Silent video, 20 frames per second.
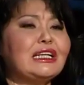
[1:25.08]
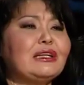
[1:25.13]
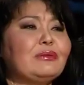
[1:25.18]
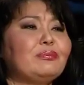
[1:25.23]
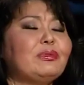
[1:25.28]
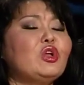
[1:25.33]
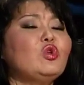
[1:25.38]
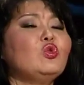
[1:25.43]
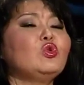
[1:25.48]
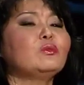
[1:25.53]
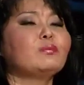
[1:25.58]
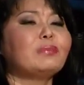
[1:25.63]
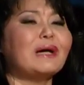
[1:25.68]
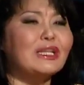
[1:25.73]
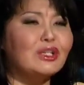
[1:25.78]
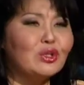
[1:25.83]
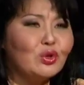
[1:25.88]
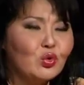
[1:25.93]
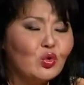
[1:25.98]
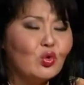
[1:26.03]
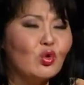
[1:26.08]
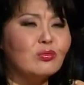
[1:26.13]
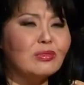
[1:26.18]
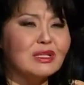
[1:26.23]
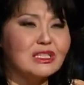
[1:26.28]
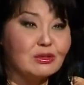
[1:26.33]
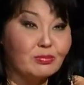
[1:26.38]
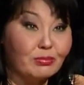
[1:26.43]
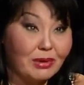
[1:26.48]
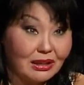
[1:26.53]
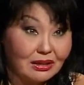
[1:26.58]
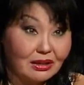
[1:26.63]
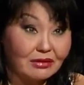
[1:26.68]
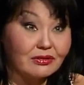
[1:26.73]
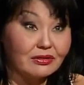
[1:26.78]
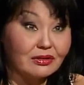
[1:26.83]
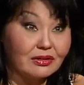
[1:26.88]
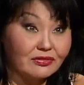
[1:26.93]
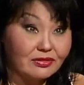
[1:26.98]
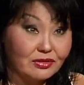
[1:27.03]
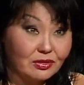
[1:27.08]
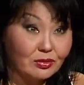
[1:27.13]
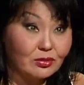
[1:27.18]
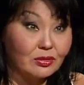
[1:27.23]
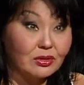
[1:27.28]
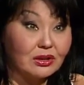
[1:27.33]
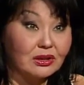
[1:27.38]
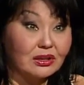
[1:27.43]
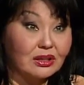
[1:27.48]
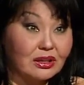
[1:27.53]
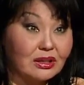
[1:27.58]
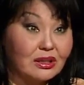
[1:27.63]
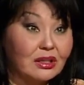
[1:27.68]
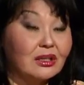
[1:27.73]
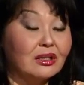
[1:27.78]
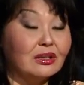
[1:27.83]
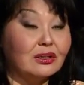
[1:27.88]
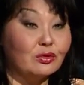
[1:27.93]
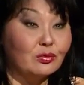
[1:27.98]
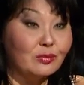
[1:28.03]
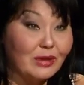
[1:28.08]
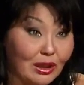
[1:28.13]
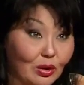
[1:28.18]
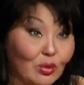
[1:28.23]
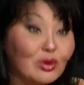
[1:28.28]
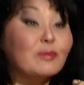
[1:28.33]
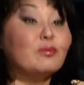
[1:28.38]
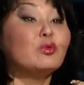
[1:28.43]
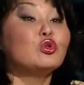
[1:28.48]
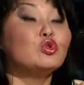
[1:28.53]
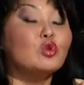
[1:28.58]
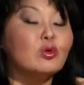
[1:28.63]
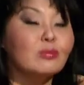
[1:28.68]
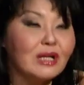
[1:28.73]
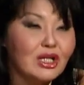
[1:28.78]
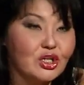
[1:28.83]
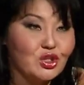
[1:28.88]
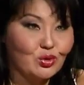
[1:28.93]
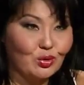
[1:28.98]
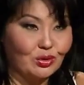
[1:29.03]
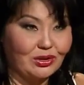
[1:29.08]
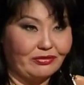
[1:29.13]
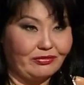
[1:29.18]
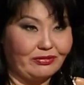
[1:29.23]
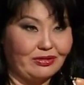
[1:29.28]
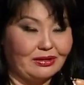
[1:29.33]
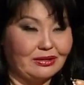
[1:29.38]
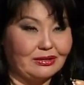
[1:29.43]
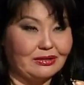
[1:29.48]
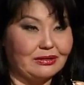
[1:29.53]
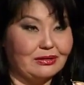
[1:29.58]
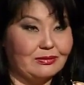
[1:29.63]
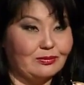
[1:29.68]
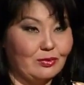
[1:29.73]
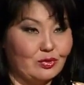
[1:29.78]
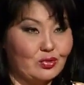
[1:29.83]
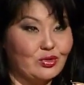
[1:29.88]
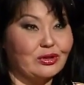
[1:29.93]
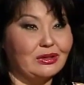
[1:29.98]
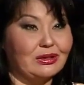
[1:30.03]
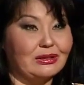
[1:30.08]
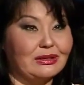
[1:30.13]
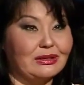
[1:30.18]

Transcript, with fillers: период подъема, спада, на все это нумерология путем расчетов э, может